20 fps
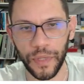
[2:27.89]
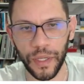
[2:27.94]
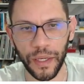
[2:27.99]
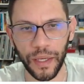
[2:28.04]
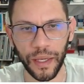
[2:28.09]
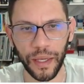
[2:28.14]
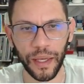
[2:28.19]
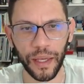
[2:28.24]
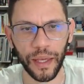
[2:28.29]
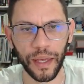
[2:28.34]

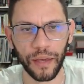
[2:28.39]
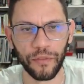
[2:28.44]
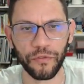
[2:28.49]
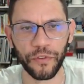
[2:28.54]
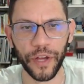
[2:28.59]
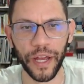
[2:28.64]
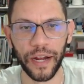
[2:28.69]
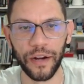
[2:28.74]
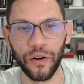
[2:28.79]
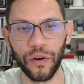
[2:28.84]
é,
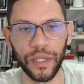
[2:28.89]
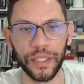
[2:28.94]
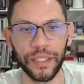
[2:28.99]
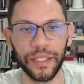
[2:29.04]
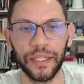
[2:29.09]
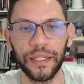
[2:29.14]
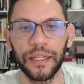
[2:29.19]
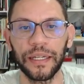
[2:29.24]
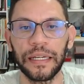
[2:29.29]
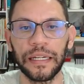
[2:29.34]
foi a
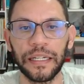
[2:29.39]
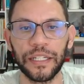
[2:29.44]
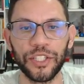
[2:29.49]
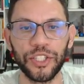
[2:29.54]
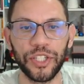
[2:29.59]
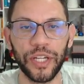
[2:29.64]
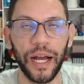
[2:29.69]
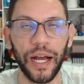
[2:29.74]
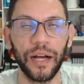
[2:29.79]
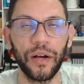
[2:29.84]
nota
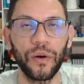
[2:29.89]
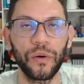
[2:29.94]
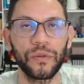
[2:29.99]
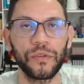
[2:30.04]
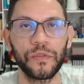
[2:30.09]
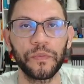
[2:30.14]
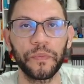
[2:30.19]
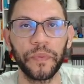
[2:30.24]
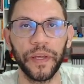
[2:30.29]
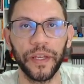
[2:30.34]
já com
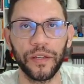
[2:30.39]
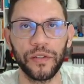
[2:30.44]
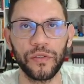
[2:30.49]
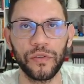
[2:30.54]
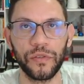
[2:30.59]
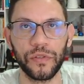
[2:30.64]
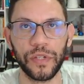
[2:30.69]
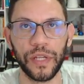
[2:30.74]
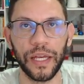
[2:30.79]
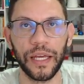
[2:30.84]
os
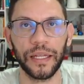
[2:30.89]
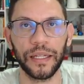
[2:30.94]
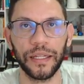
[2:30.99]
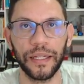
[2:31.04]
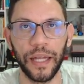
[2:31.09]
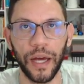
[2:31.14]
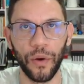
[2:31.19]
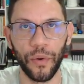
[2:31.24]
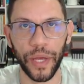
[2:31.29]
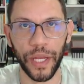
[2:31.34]
pesos
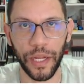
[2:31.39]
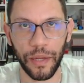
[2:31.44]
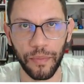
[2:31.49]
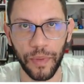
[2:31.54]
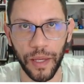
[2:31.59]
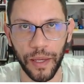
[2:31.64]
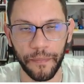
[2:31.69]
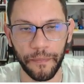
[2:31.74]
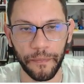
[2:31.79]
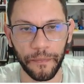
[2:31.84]
da
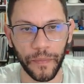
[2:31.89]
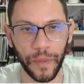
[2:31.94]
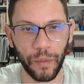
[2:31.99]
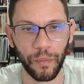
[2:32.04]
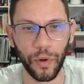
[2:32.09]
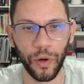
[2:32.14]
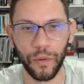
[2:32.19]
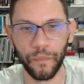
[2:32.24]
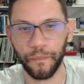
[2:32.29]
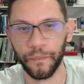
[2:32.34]
UNB, tá
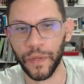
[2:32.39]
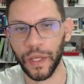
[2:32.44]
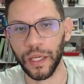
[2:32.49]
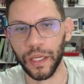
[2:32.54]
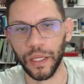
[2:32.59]
bom?